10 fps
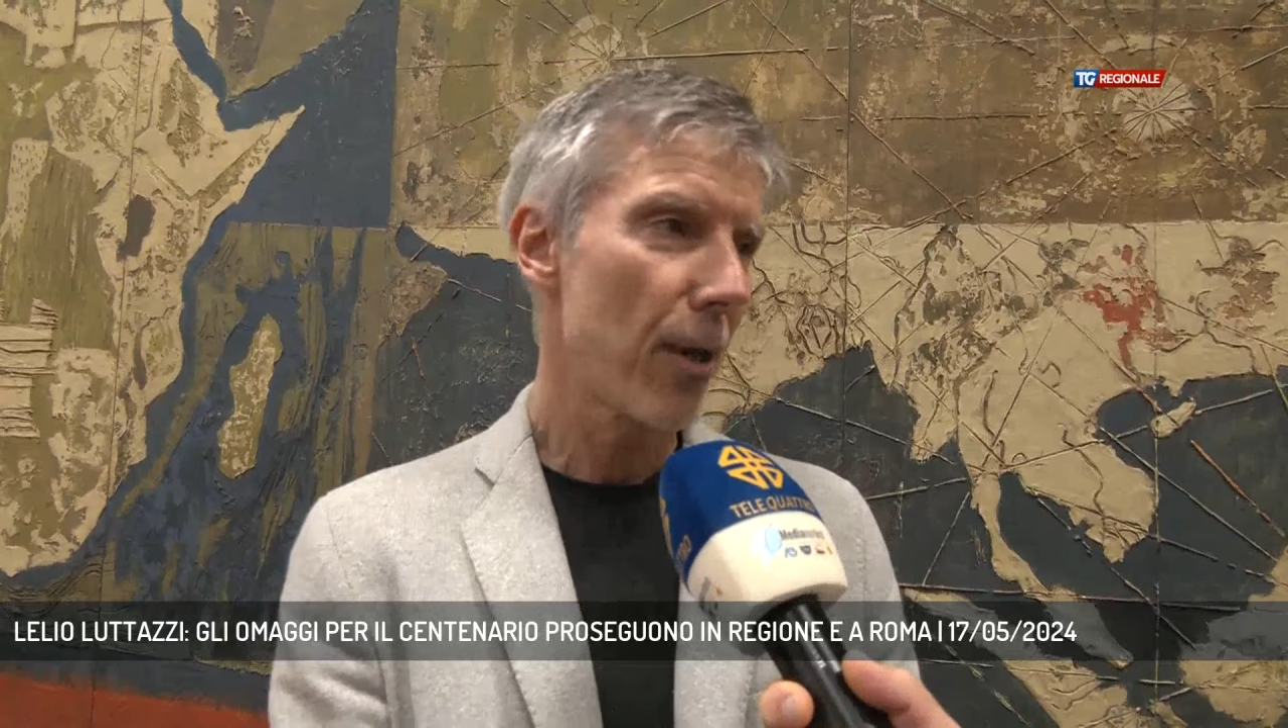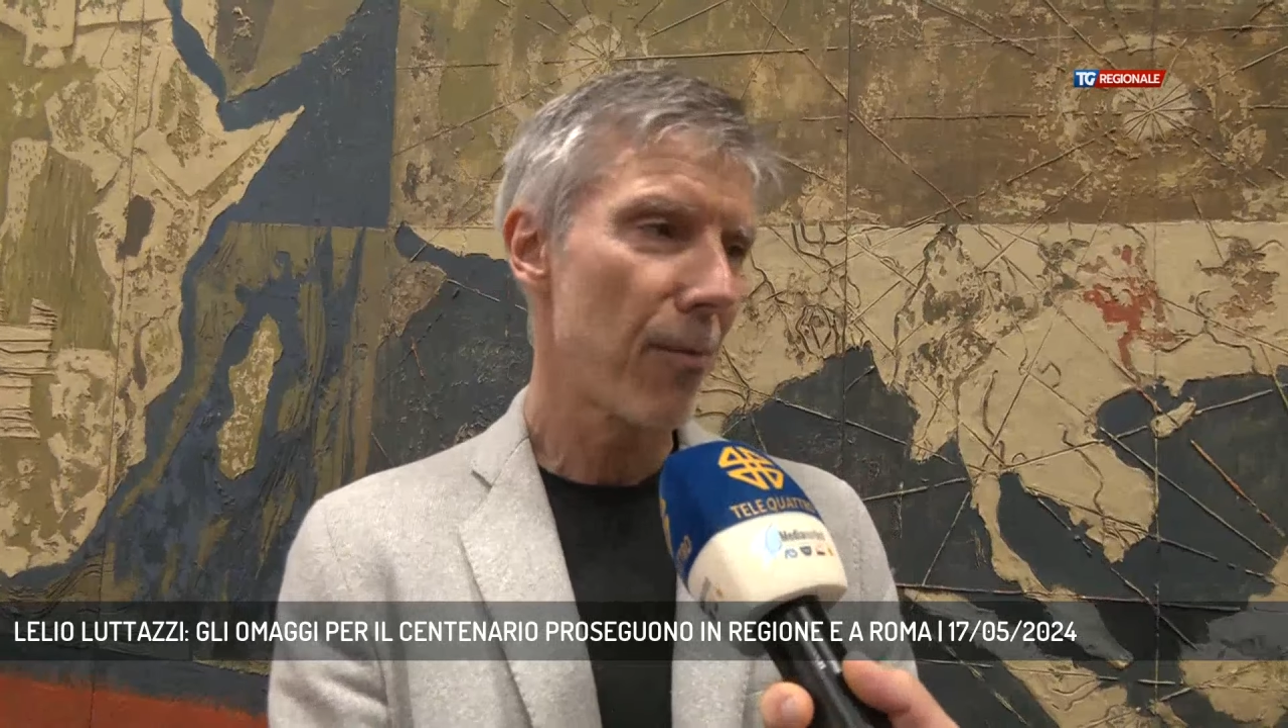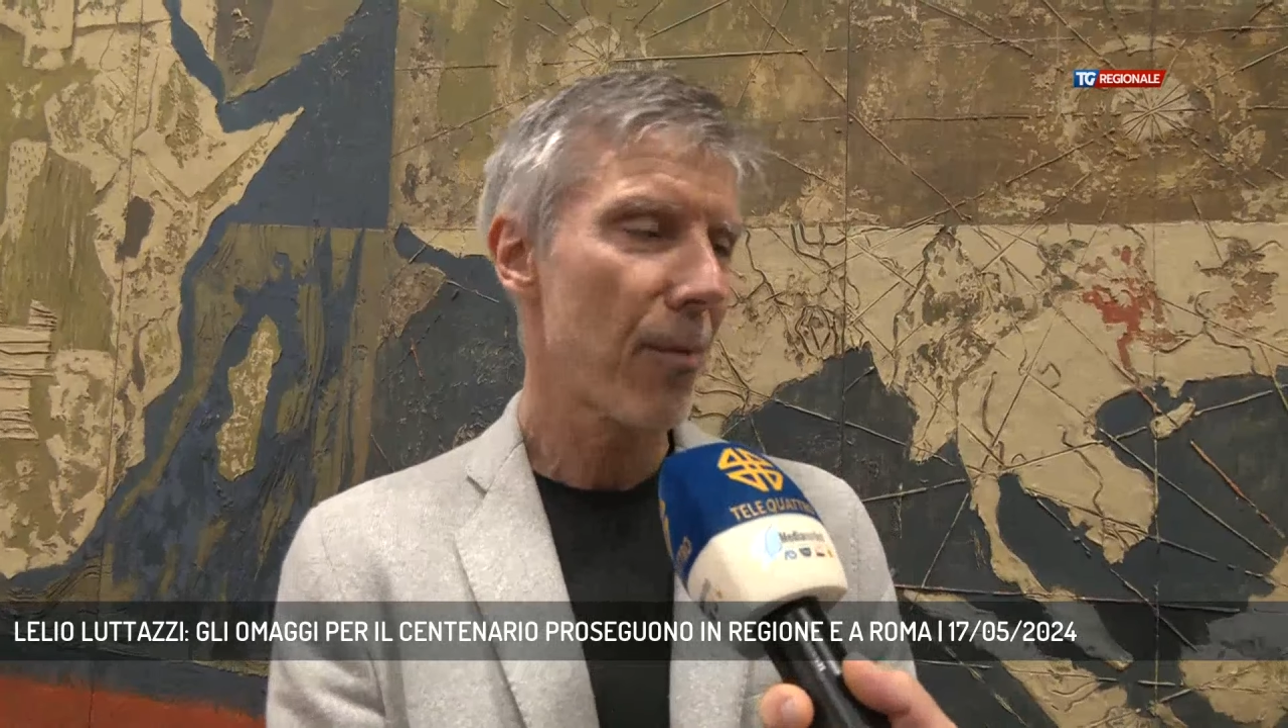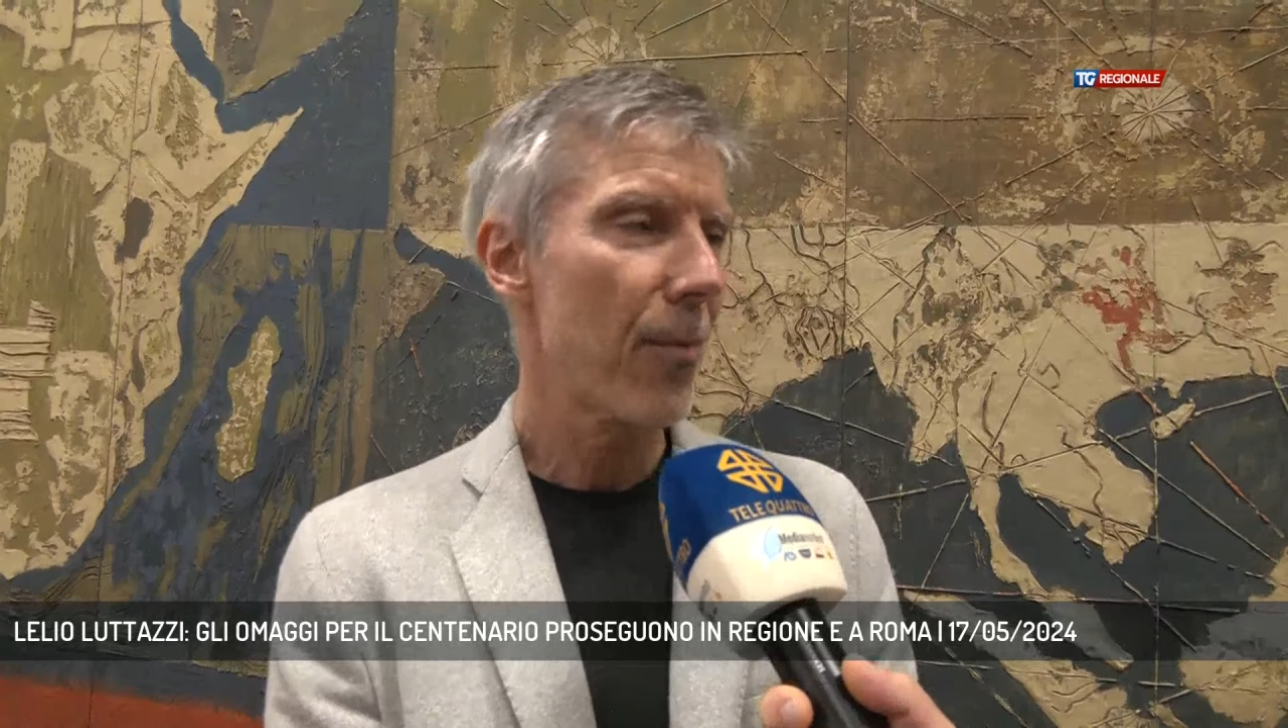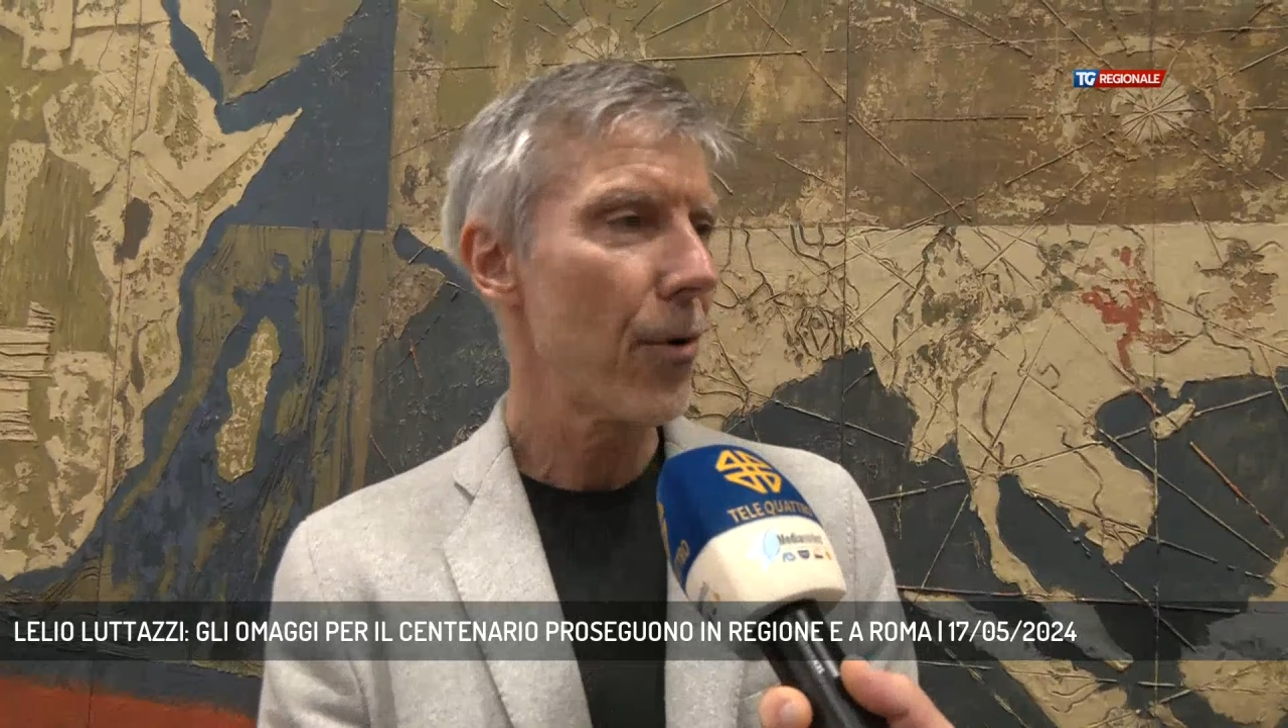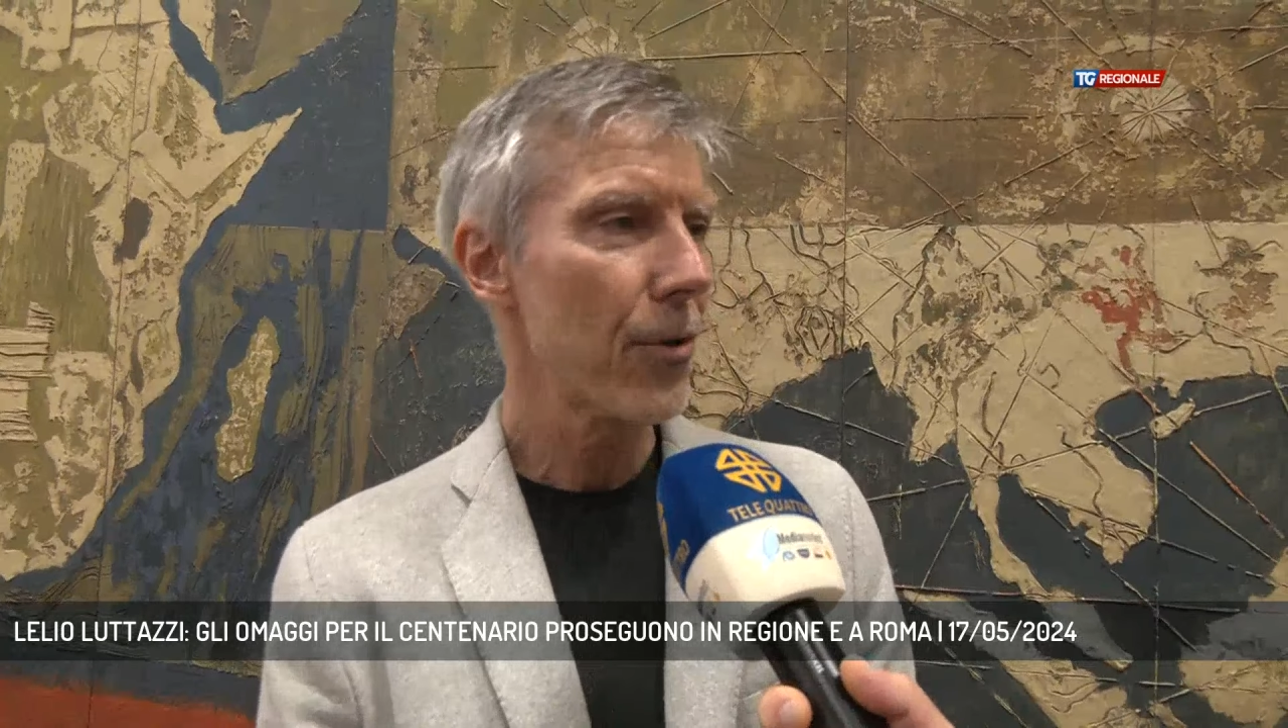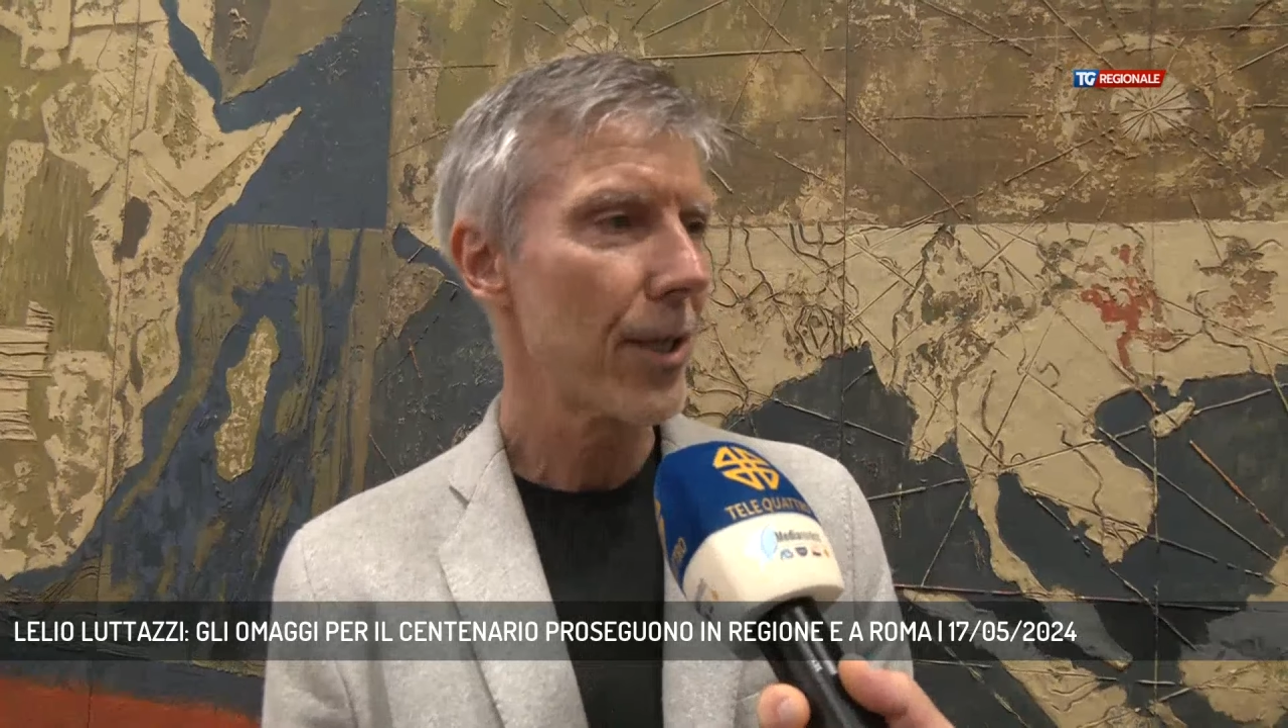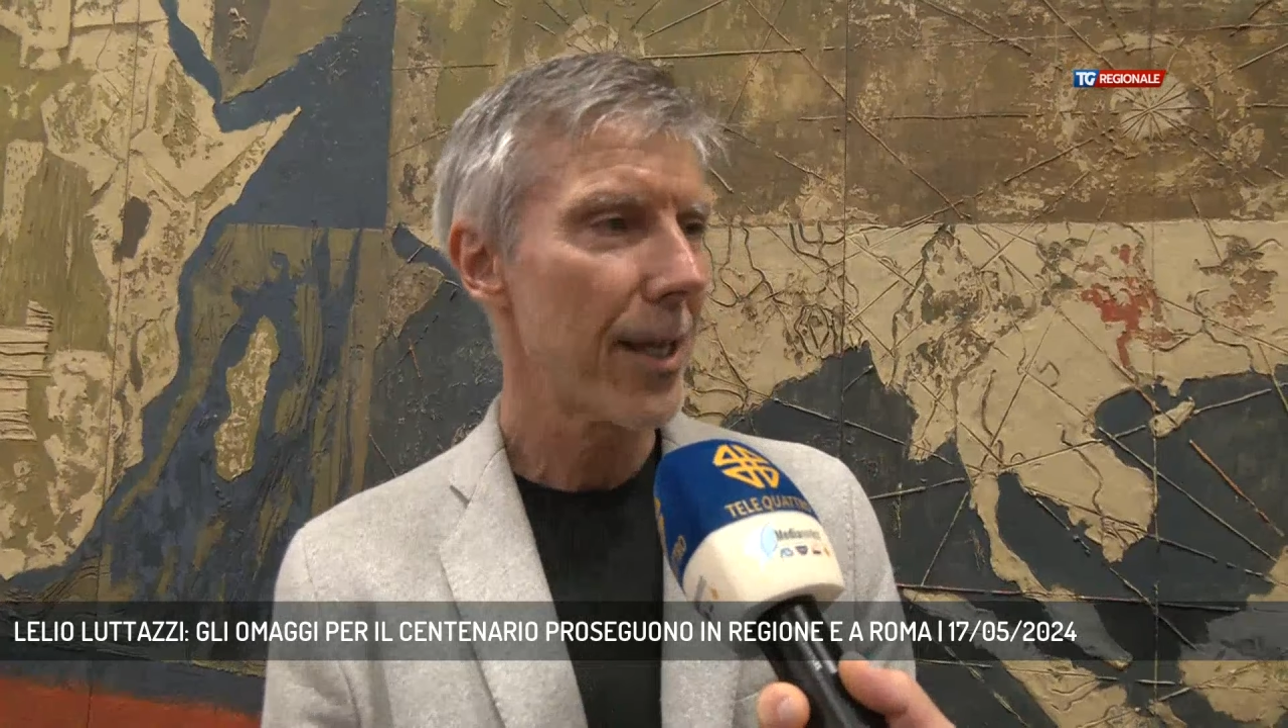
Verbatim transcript: riproposti